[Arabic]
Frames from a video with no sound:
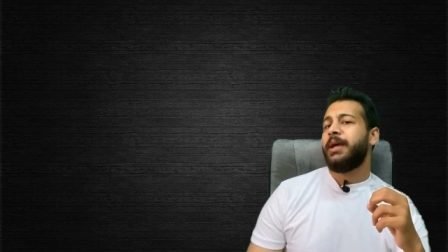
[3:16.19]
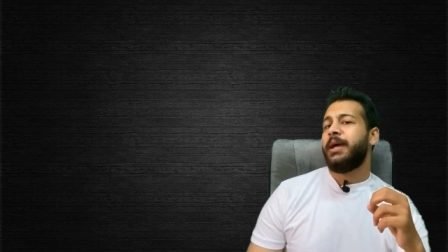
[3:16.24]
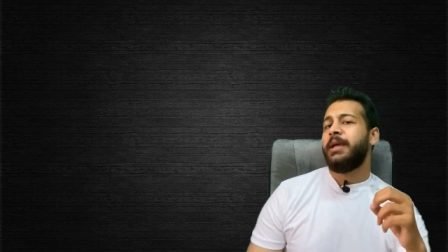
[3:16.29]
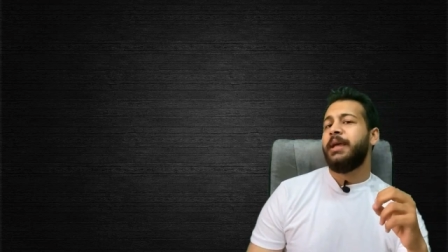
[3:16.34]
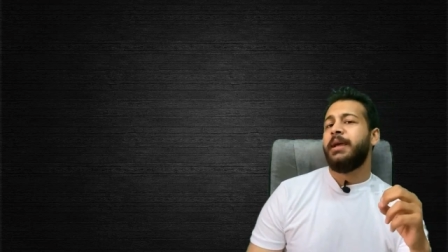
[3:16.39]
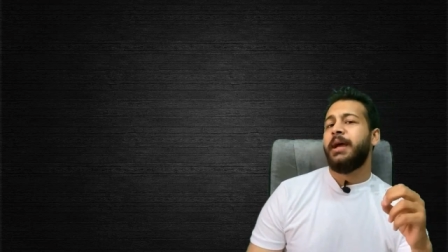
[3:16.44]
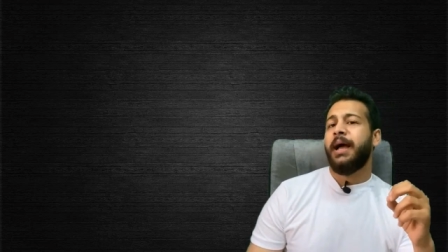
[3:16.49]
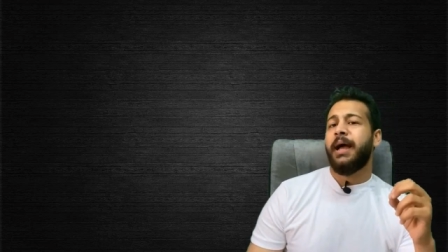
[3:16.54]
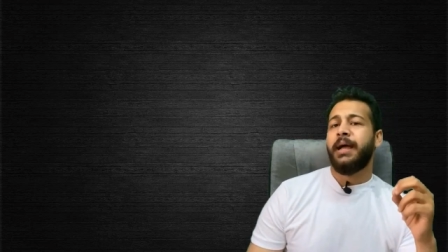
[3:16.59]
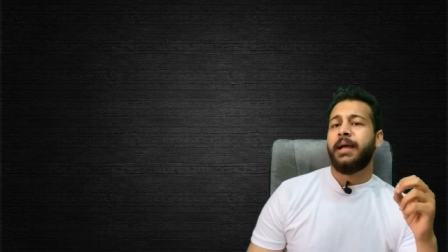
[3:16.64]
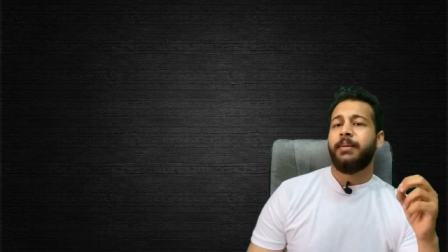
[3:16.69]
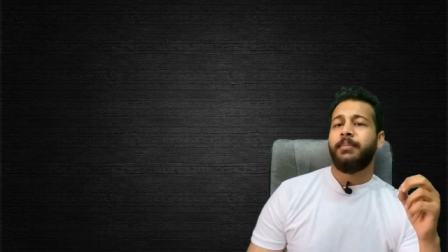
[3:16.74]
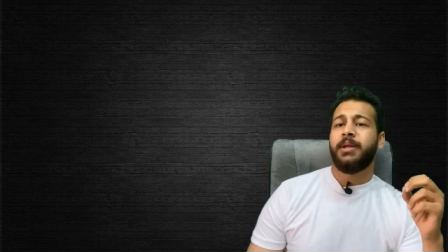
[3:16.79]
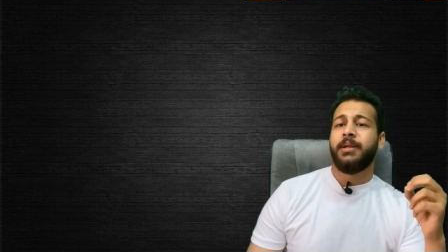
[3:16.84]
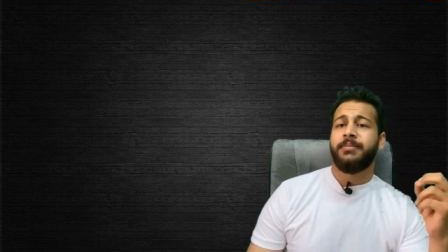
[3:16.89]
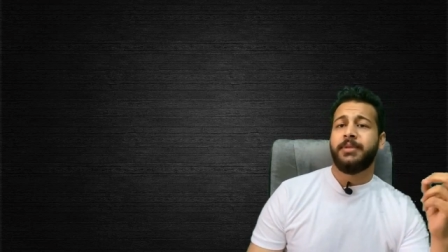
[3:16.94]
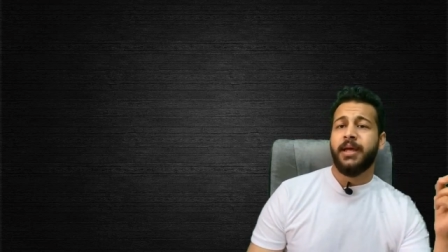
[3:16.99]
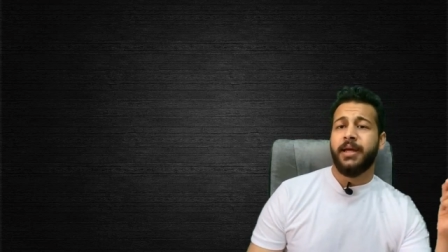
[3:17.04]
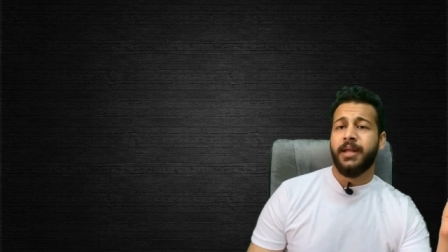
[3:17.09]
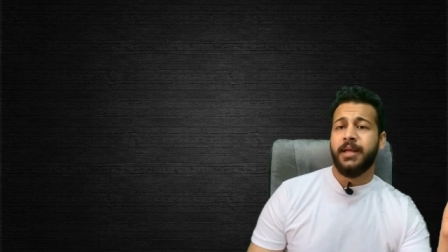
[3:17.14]
اي حاجه من
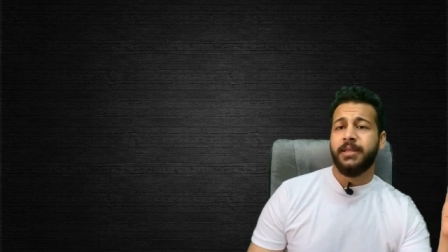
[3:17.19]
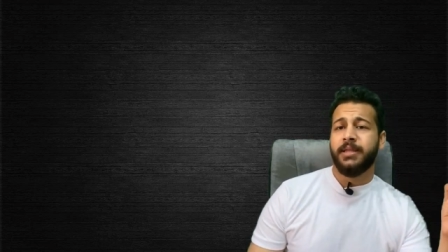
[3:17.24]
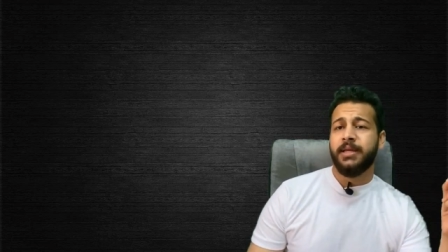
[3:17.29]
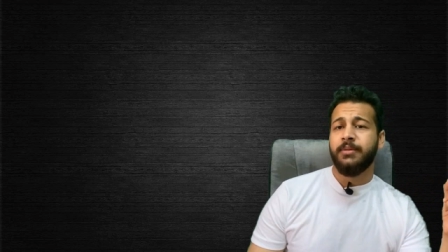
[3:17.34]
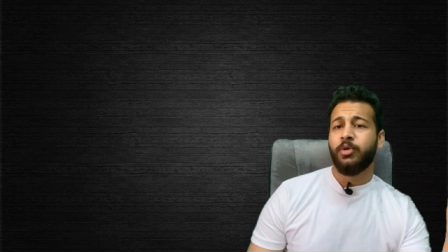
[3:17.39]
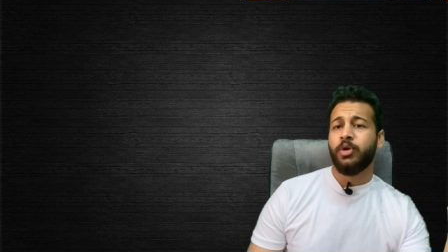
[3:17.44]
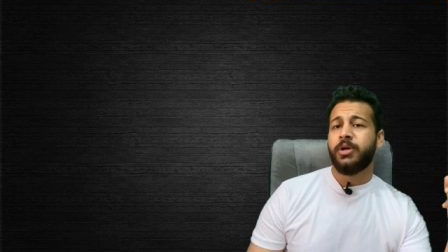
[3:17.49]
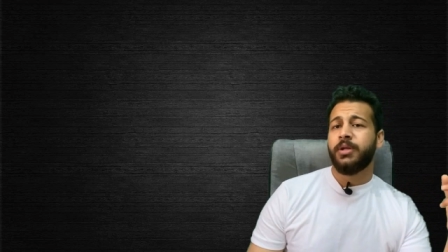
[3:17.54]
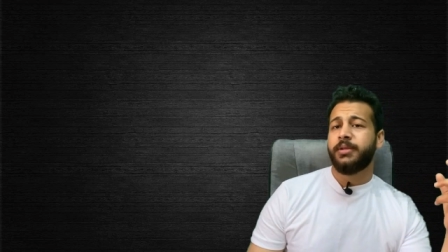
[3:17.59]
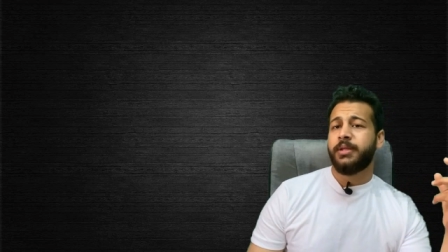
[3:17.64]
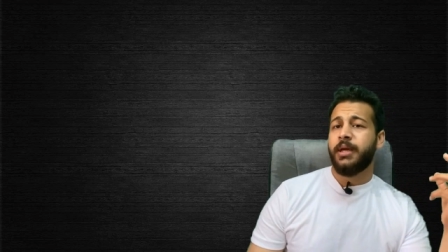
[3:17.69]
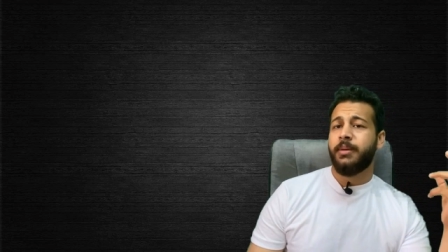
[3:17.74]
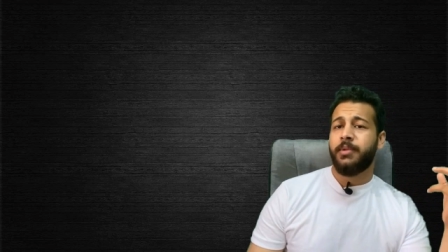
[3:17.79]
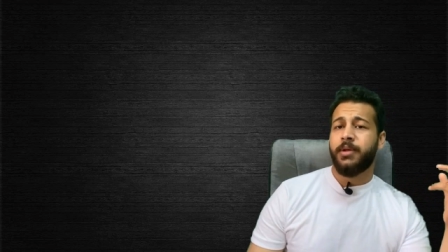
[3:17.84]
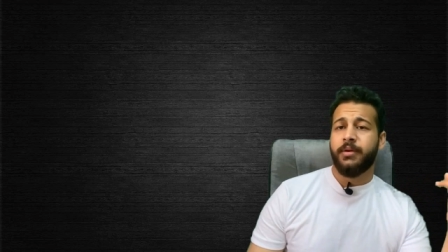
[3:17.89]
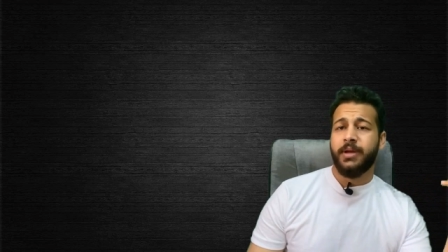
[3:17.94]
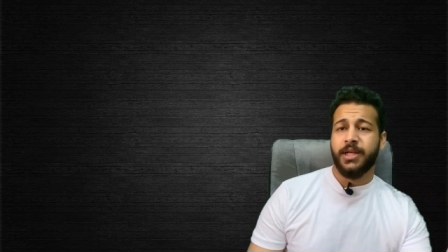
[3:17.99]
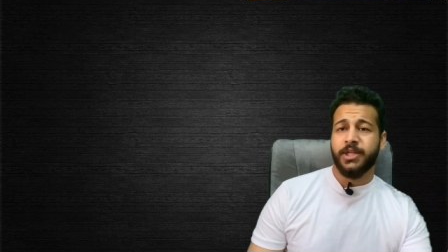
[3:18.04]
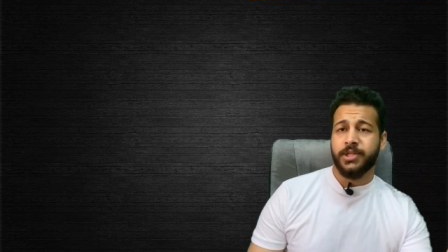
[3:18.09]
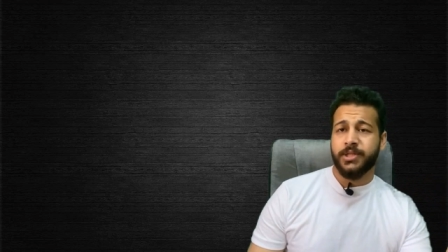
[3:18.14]
الامتحانات دي ممكن
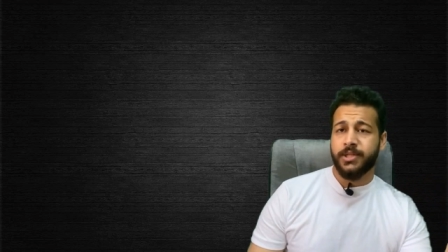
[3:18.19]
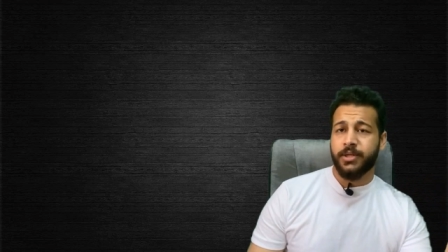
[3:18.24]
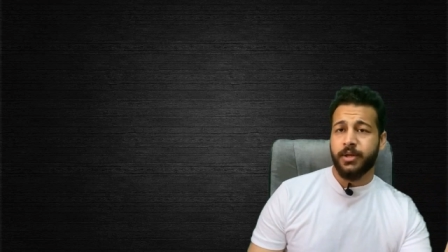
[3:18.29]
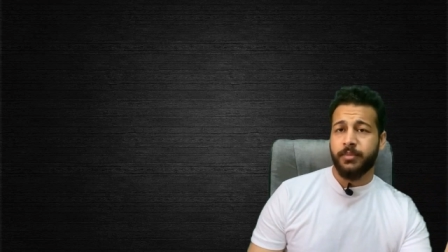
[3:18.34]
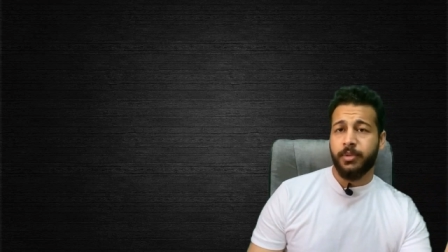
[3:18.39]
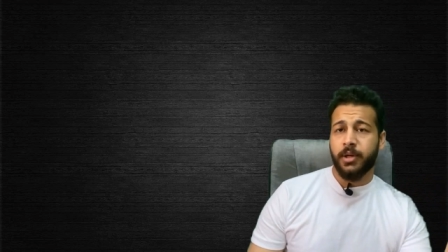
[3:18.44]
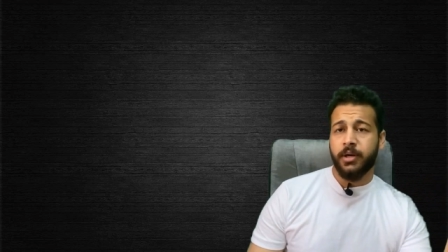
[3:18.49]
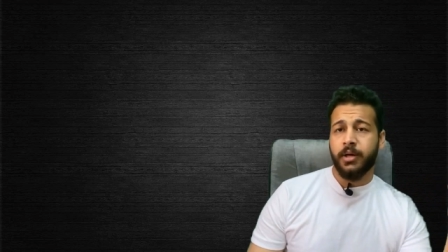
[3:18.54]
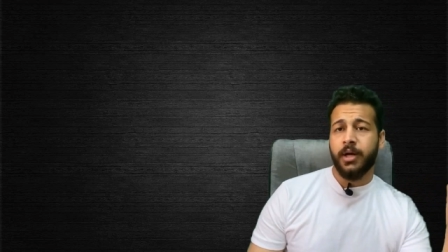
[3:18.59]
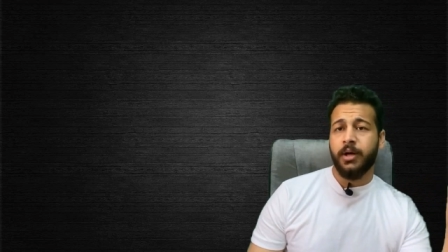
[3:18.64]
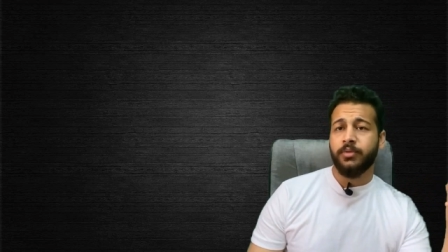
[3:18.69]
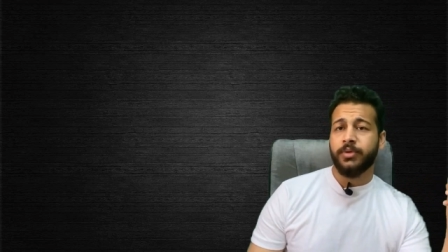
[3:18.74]
تعمل ريجستر بره